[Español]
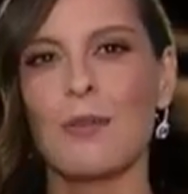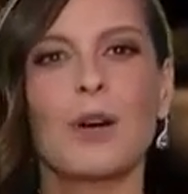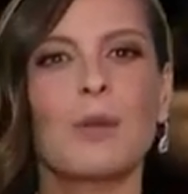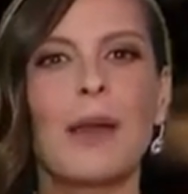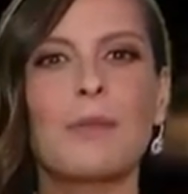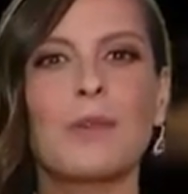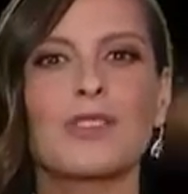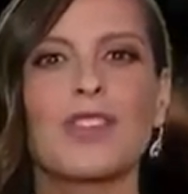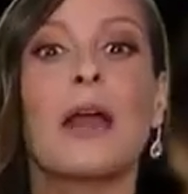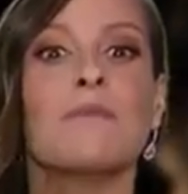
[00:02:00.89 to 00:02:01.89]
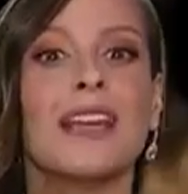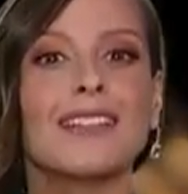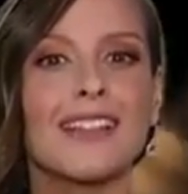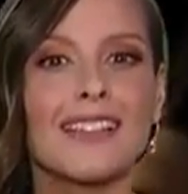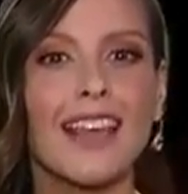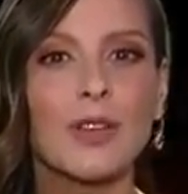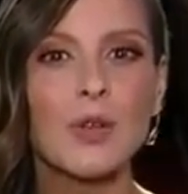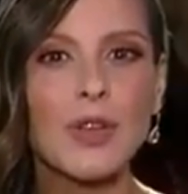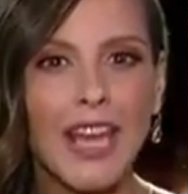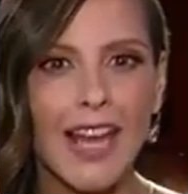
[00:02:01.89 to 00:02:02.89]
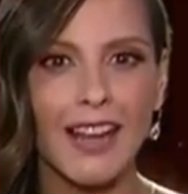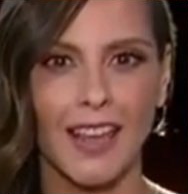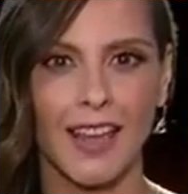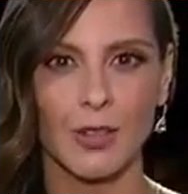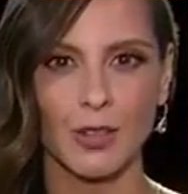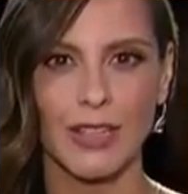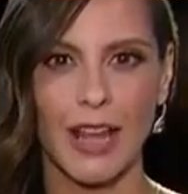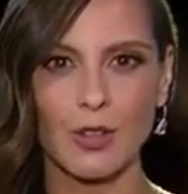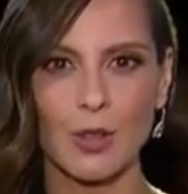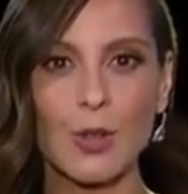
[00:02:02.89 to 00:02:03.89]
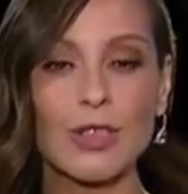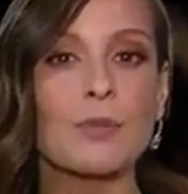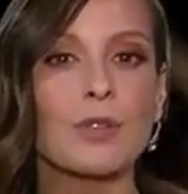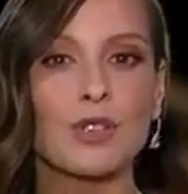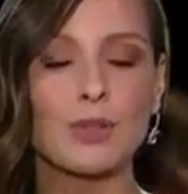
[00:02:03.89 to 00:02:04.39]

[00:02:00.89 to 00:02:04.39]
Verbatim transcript: Volvemos. Mientras que en Dunkerque los soldados huyen por